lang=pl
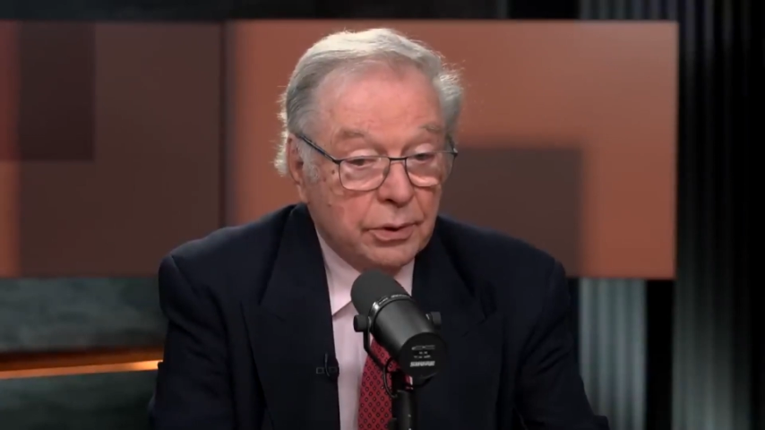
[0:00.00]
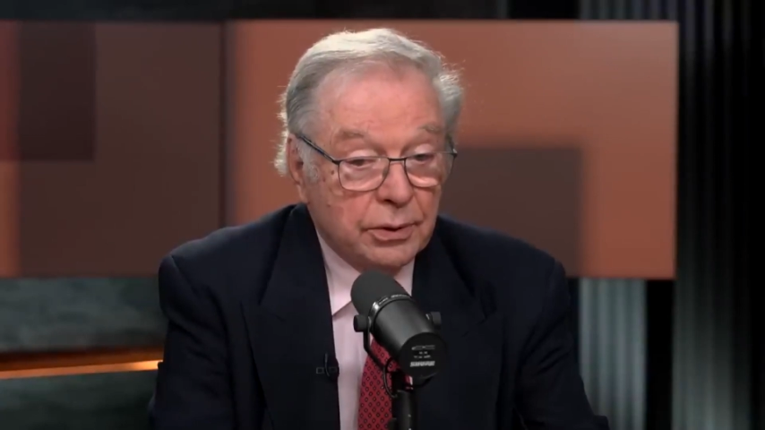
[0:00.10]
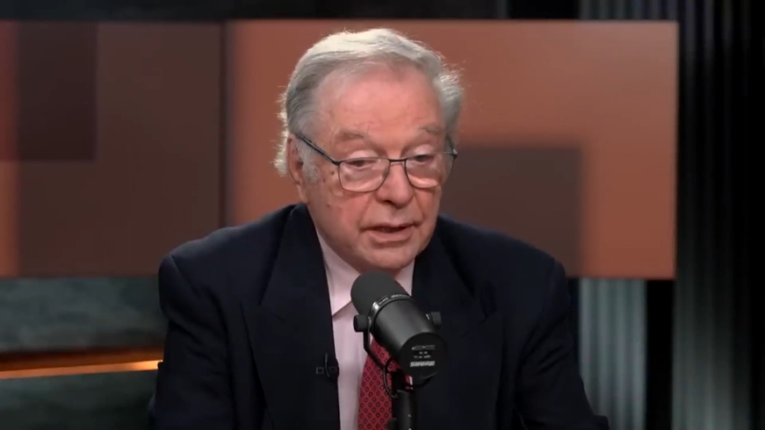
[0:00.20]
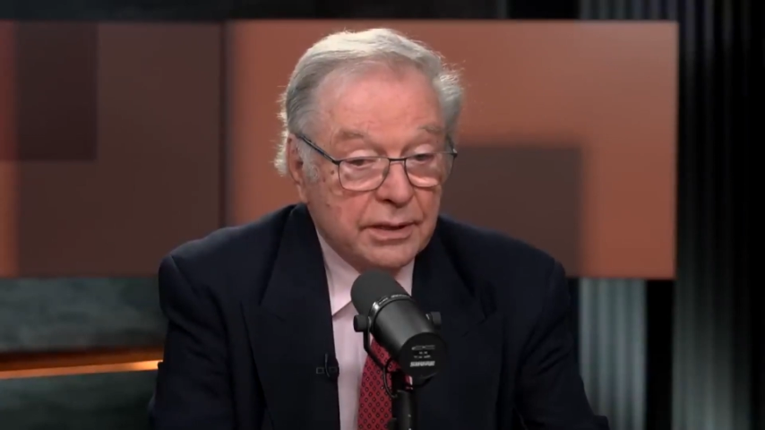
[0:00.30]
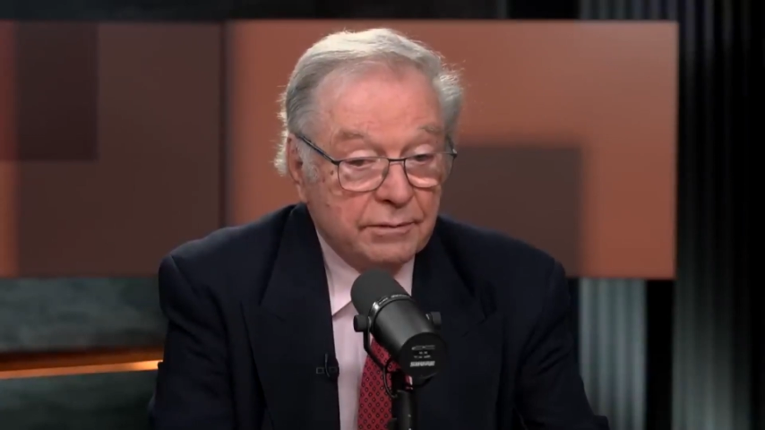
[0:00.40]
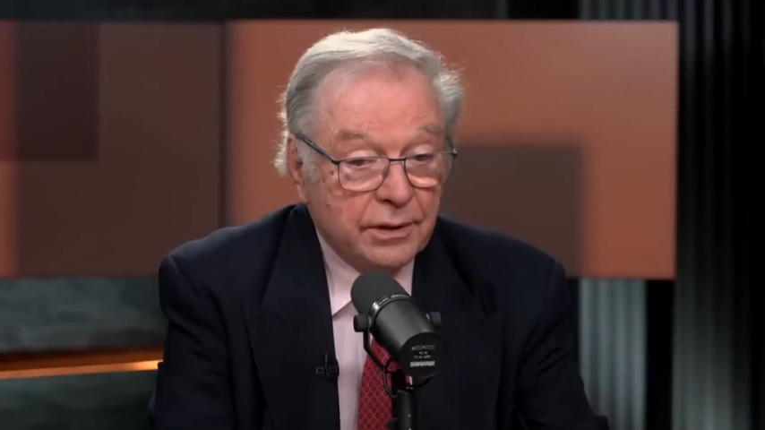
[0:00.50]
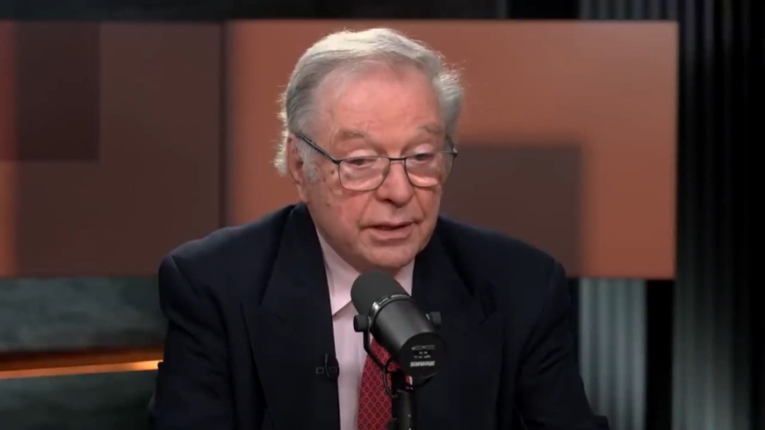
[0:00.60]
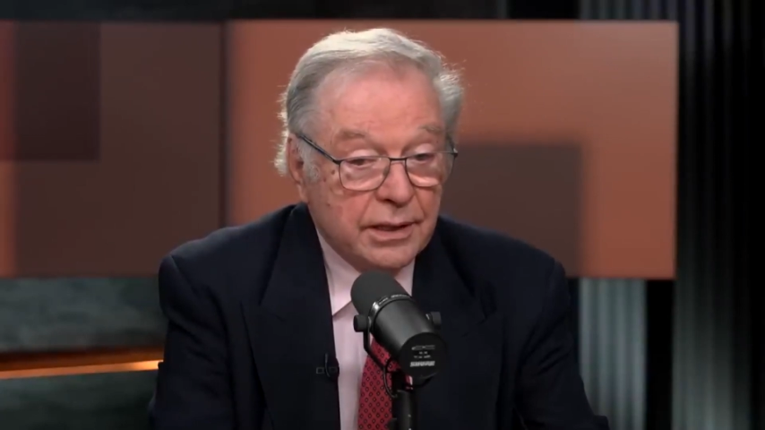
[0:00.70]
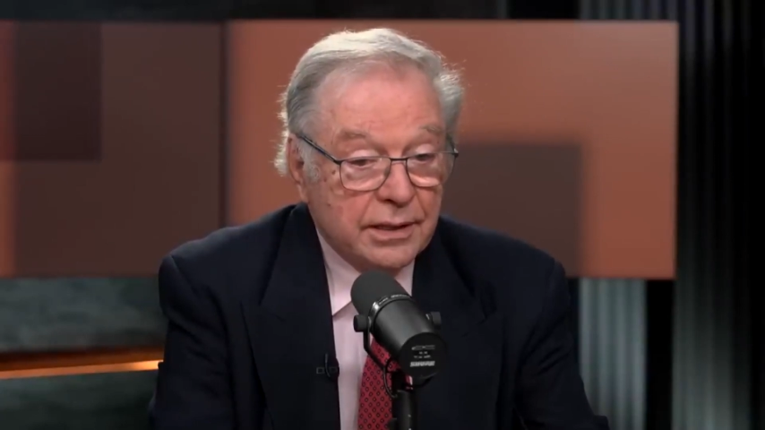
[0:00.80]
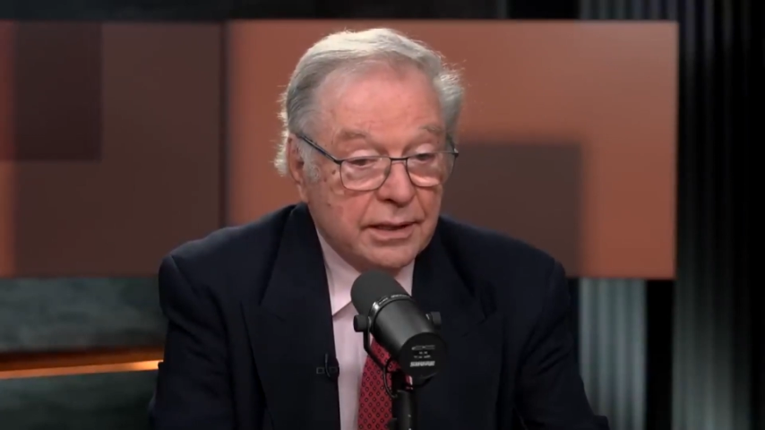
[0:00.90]
to ta
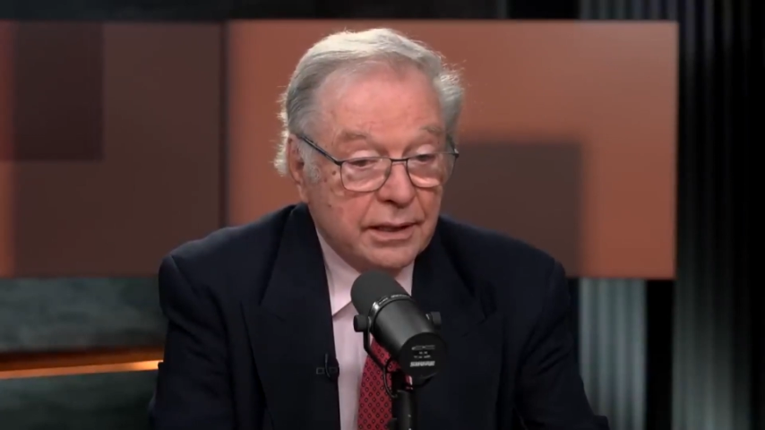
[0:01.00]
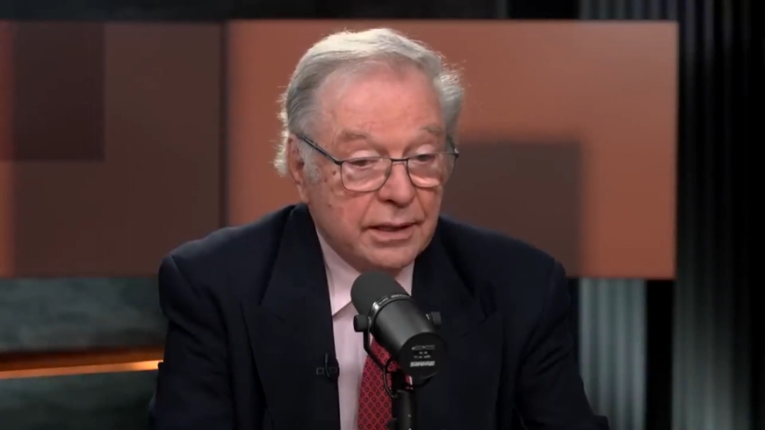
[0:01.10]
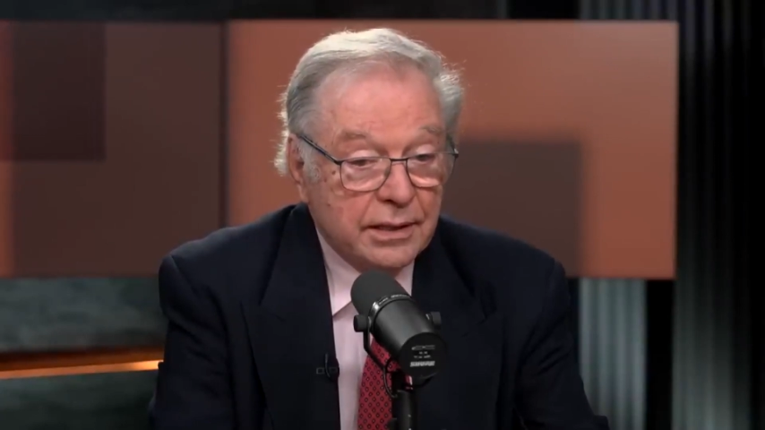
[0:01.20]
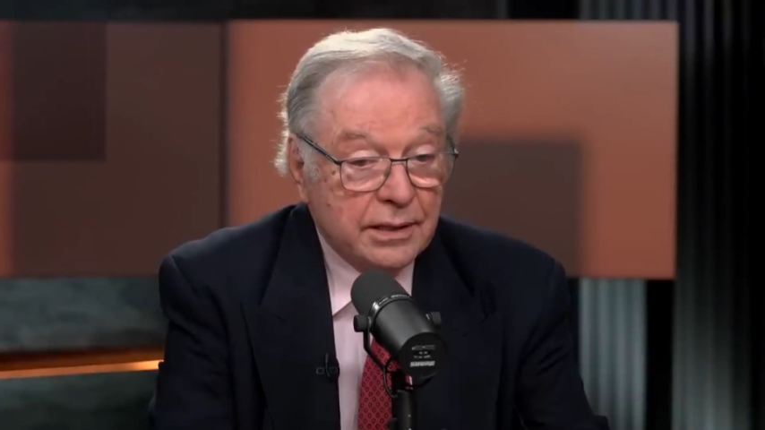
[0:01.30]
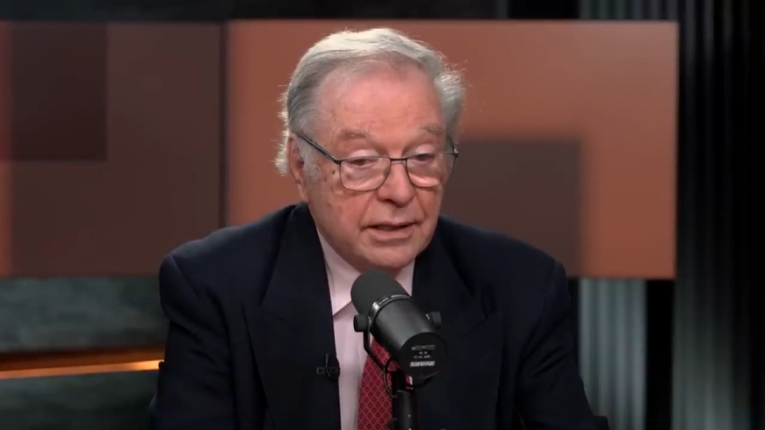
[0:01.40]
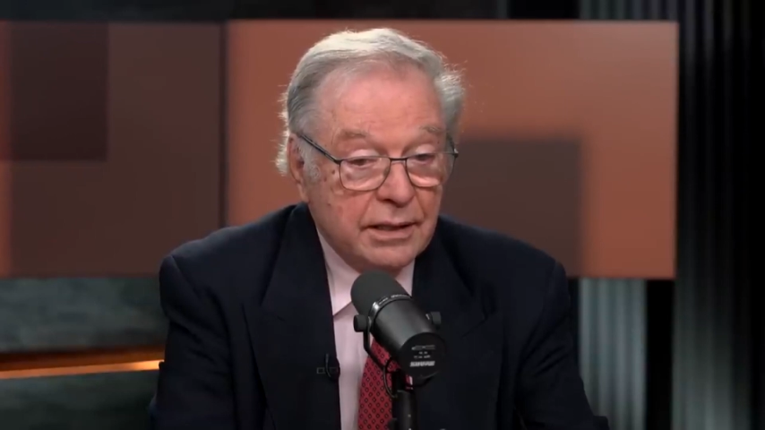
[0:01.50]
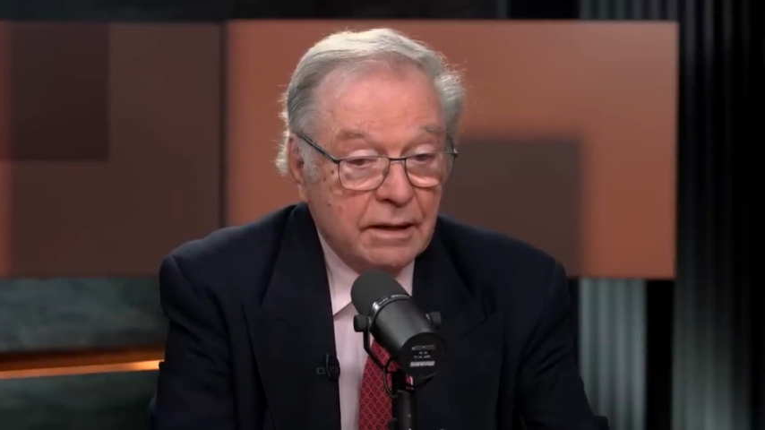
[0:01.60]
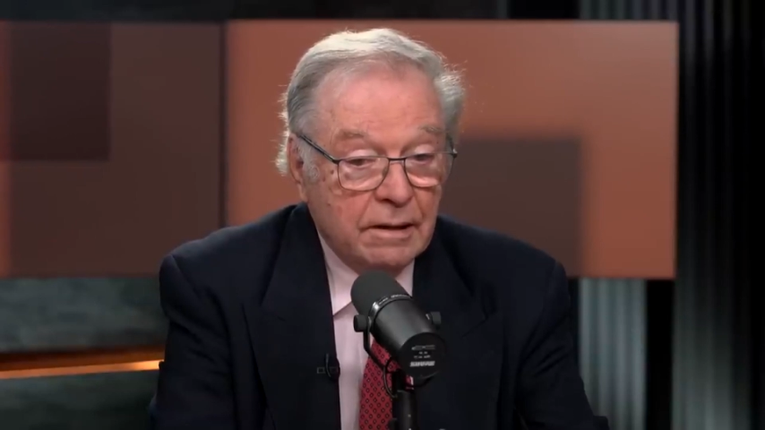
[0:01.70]
cywilizacja jest